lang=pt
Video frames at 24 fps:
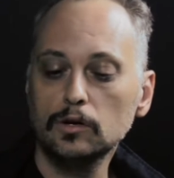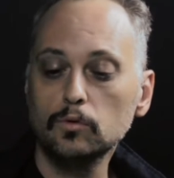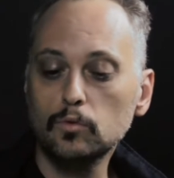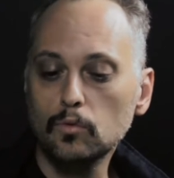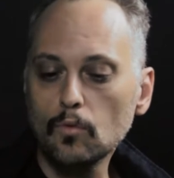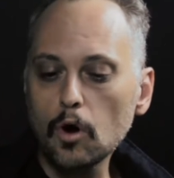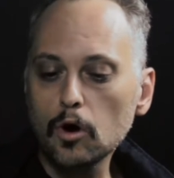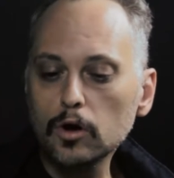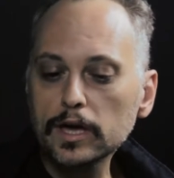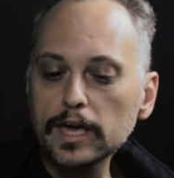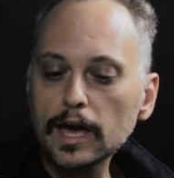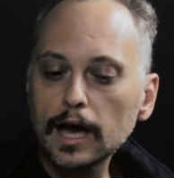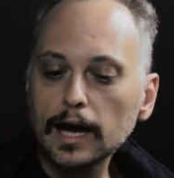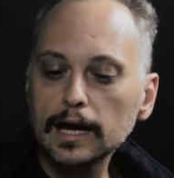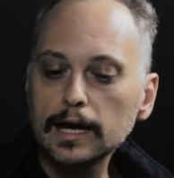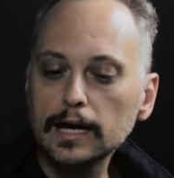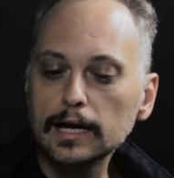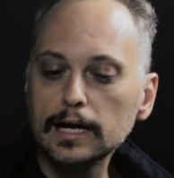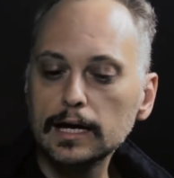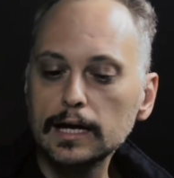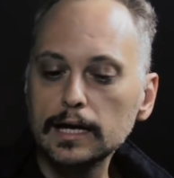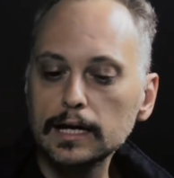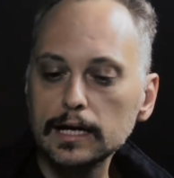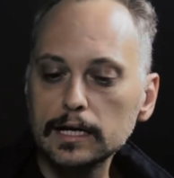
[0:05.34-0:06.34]
Então, qual que é a
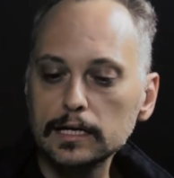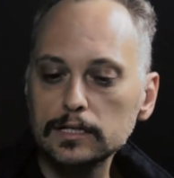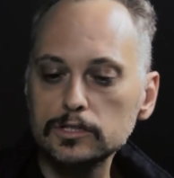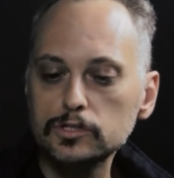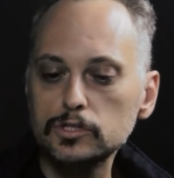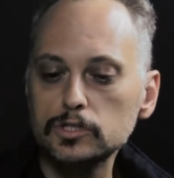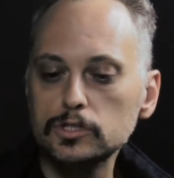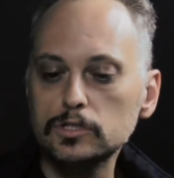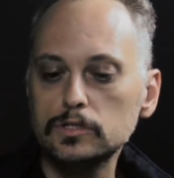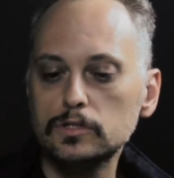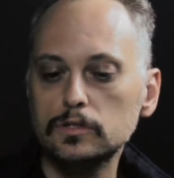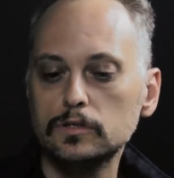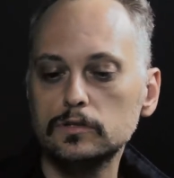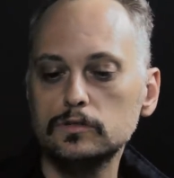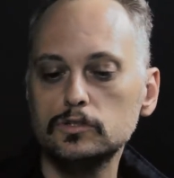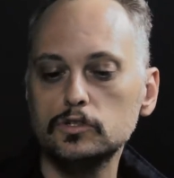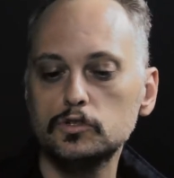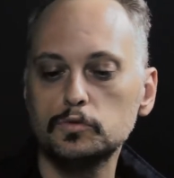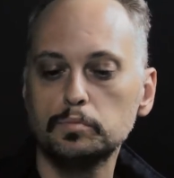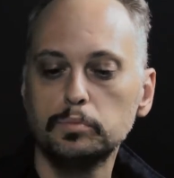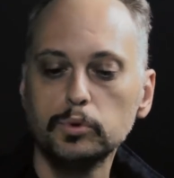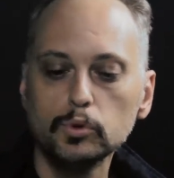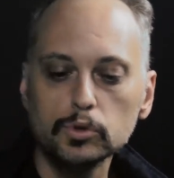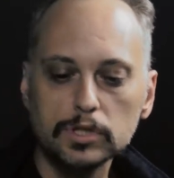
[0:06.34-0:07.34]
grande
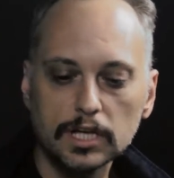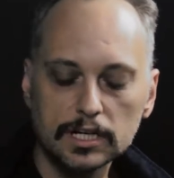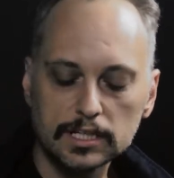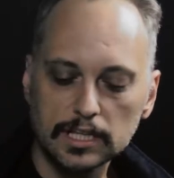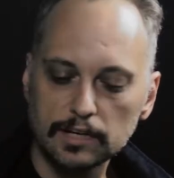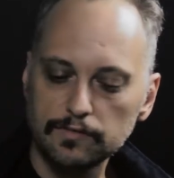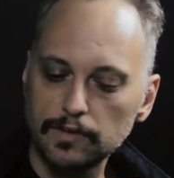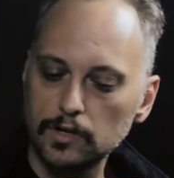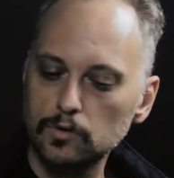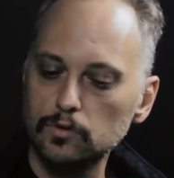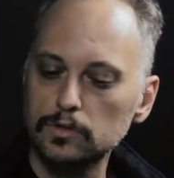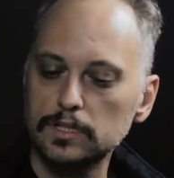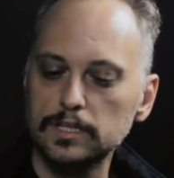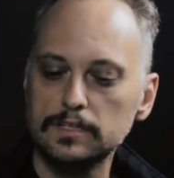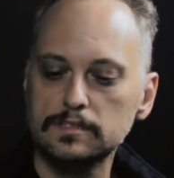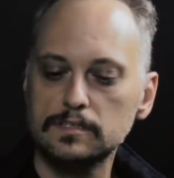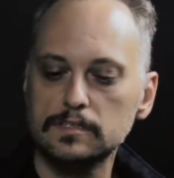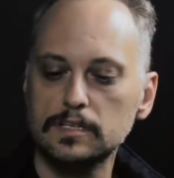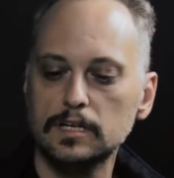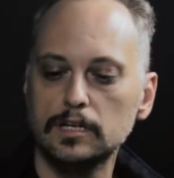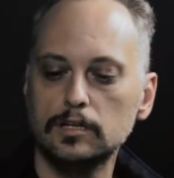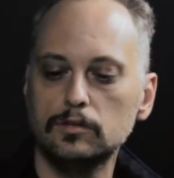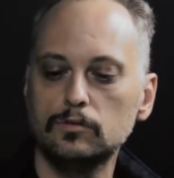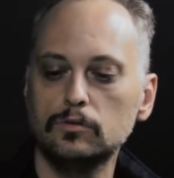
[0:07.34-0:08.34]
disputa que estava
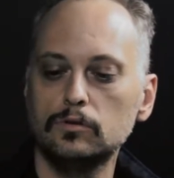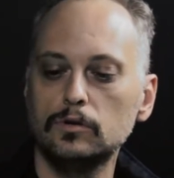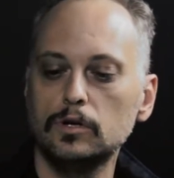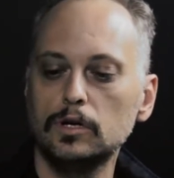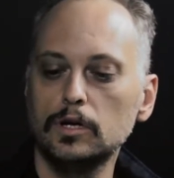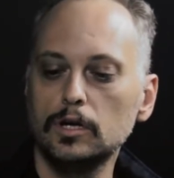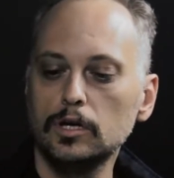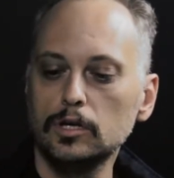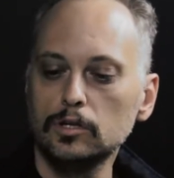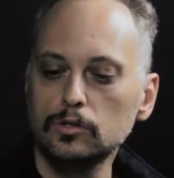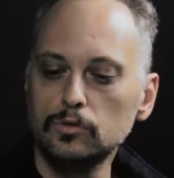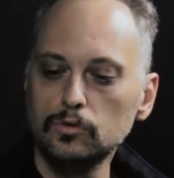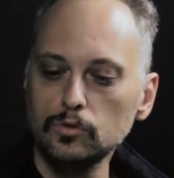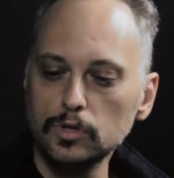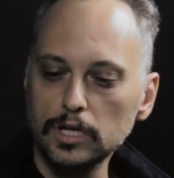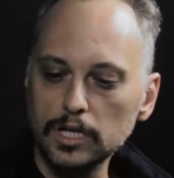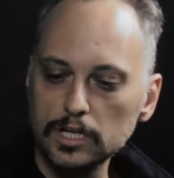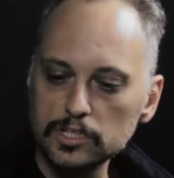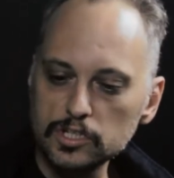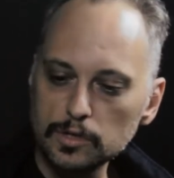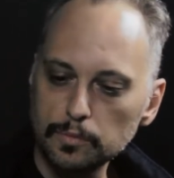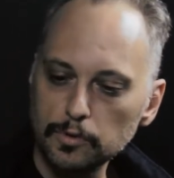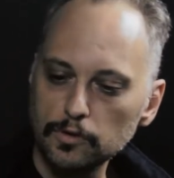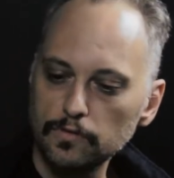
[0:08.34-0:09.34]
acontecendo
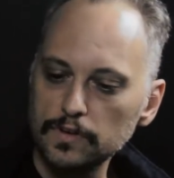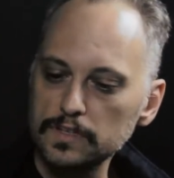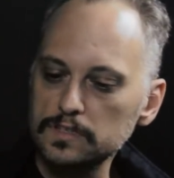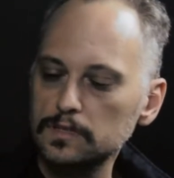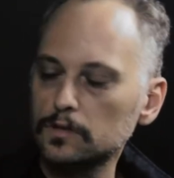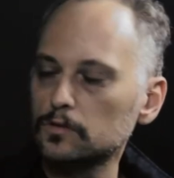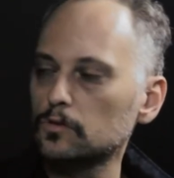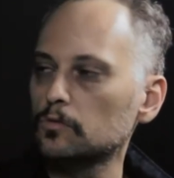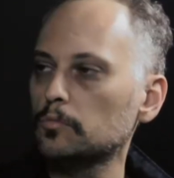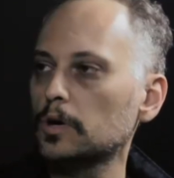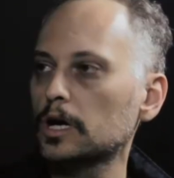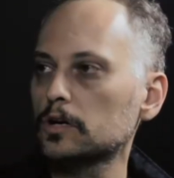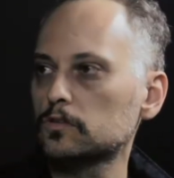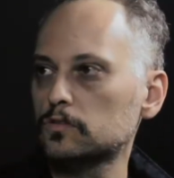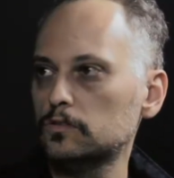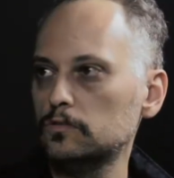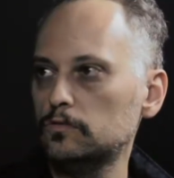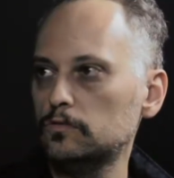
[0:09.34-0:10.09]
durante a aprovação do Marco